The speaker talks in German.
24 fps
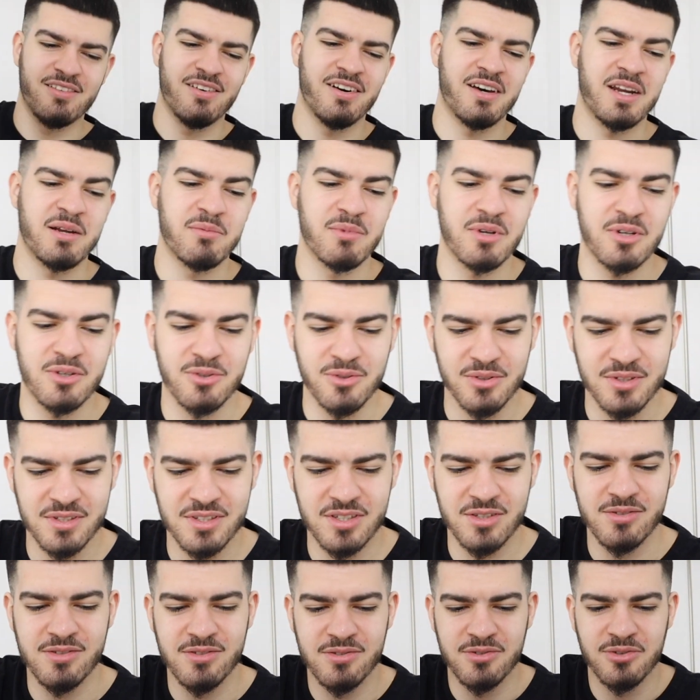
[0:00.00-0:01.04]
Warte mal kurz,
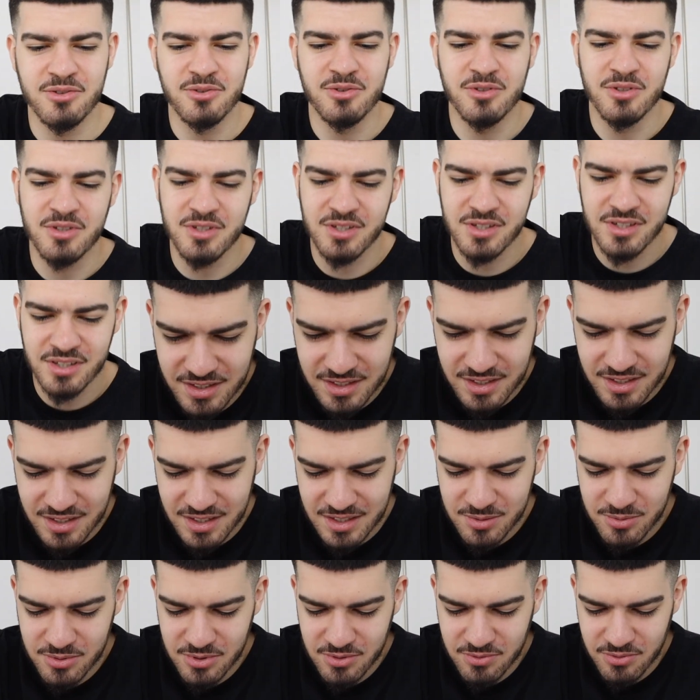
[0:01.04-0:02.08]
das müssen wir kurz,
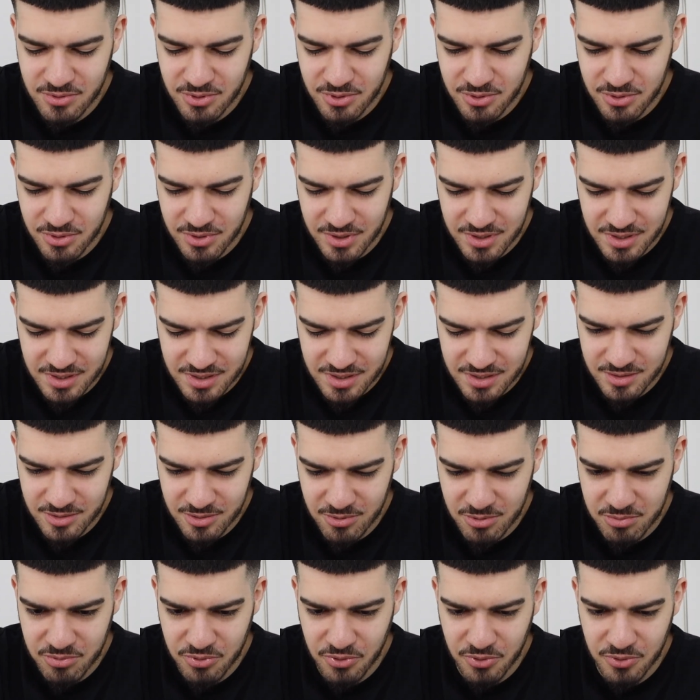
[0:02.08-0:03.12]
das müssen wir kurz
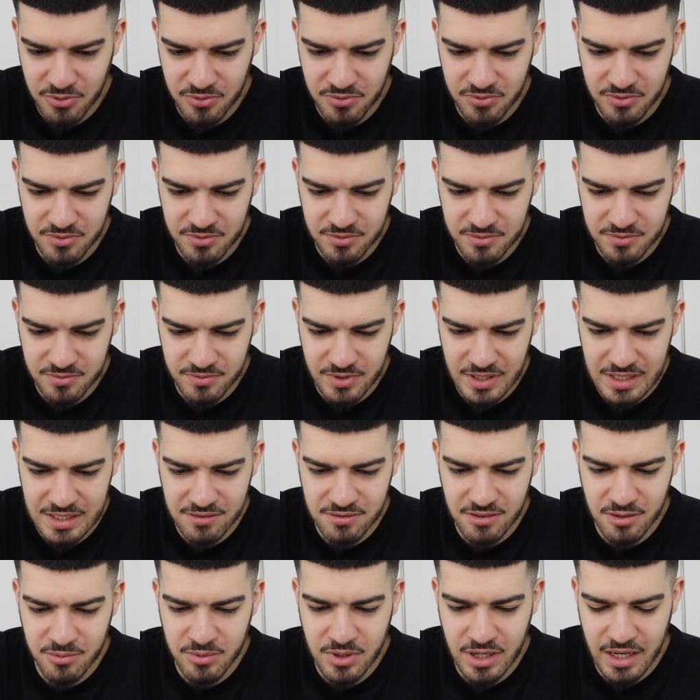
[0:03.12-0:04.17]
überprüfen, weil ich
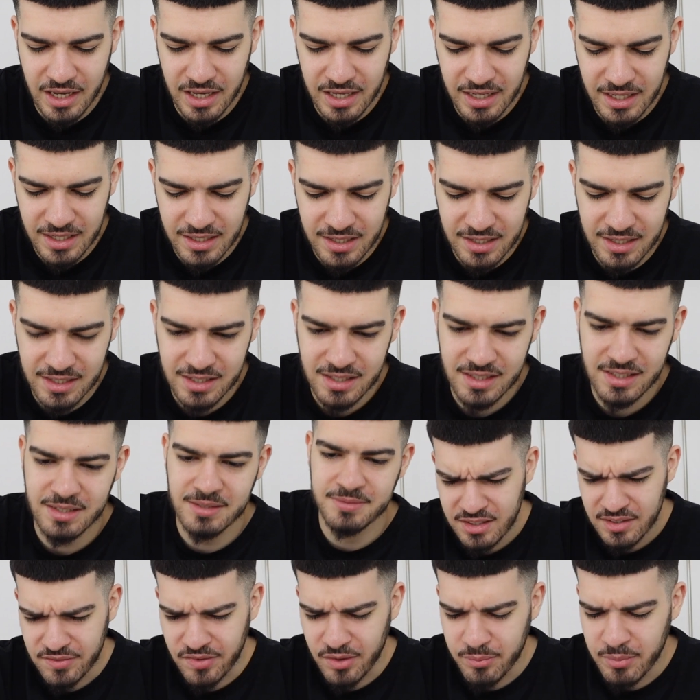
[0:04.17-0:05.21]
war mir eigentlich,
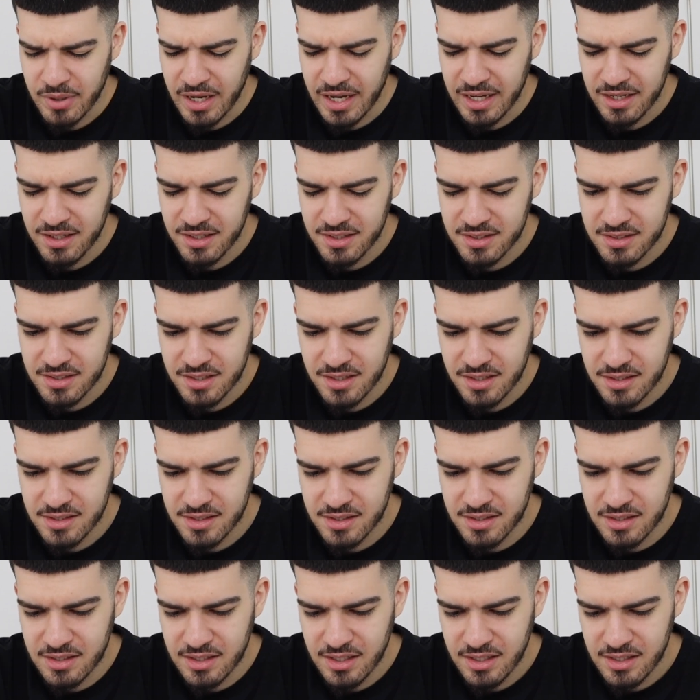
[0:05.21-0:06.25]
ich war mir eigentlich sicher, dass ich
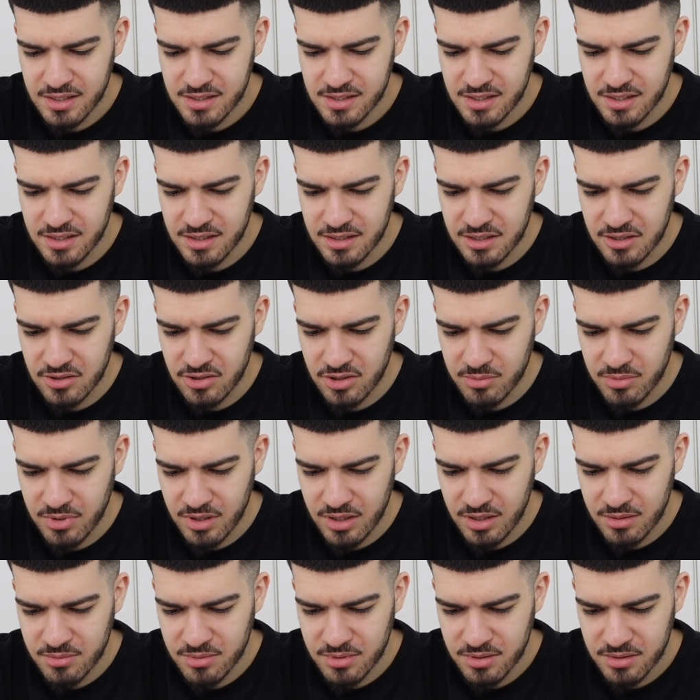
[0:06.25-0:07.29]
eine XL genommen
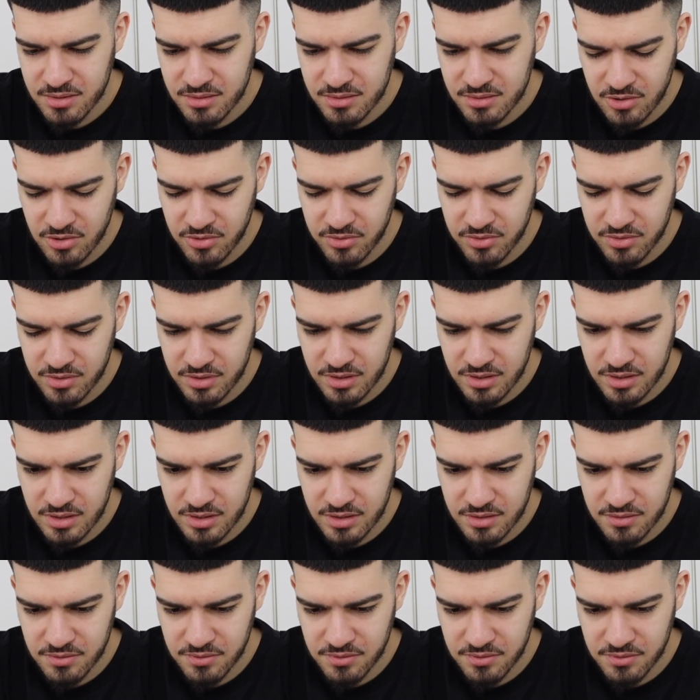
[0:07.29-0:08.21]
habe. Ich hoffe, der